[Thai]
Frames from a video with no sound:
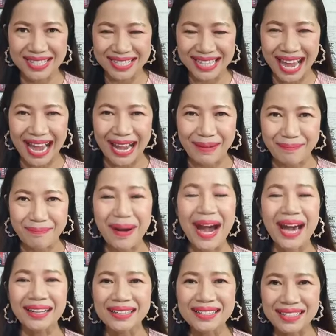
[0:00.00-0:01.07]
สามาร
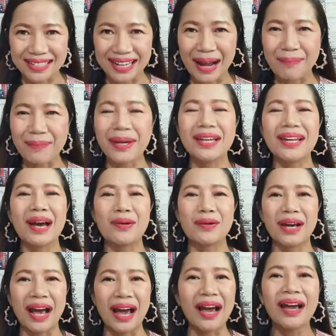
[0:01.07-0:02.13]
ถที่จะทำให้เรา
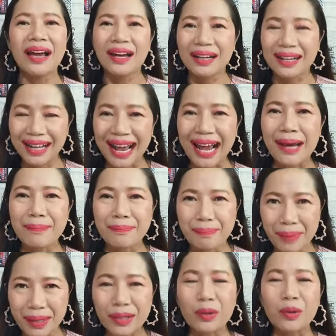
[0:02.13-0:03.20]
นะคะ กลายเป็นค